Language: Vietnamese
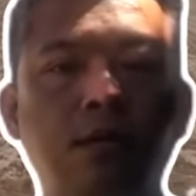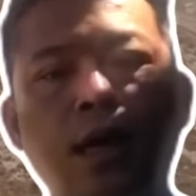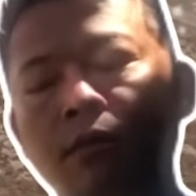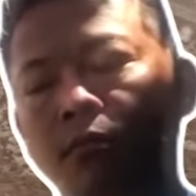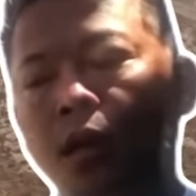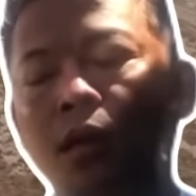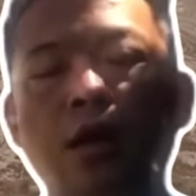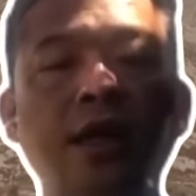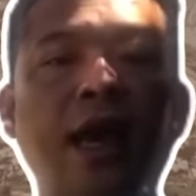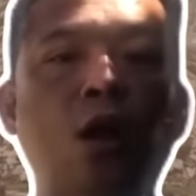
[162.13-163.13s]
cách từ đó
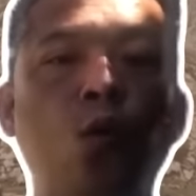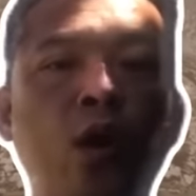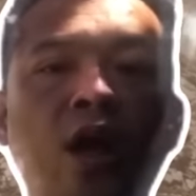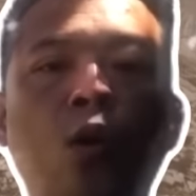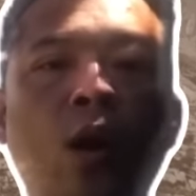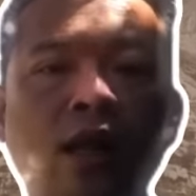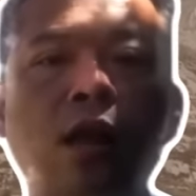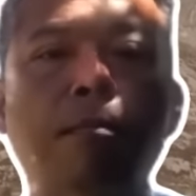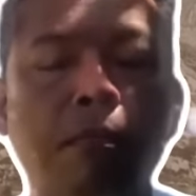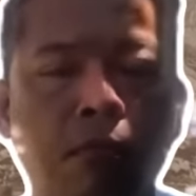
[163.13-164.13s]
nhà của Nguyên có khoảng tầm